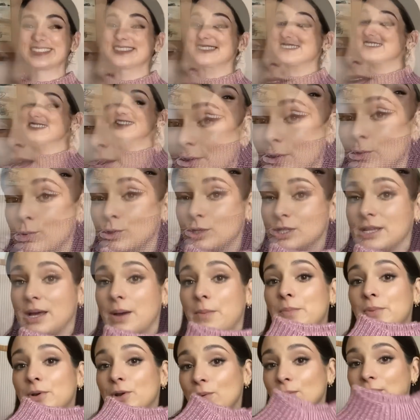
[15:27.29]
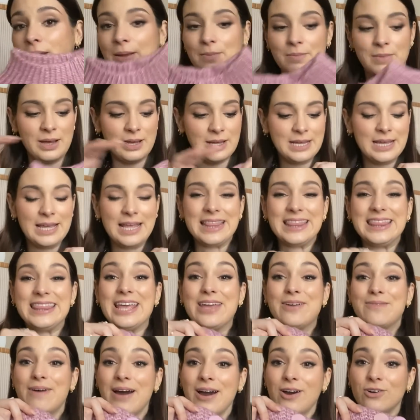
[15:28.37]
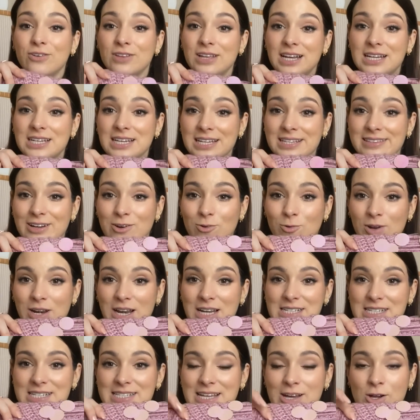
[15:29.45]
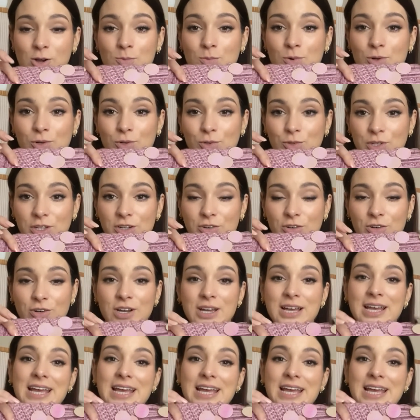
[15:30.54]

Que me gusta. Problema. Debajo de las lentejuelas está como rotico.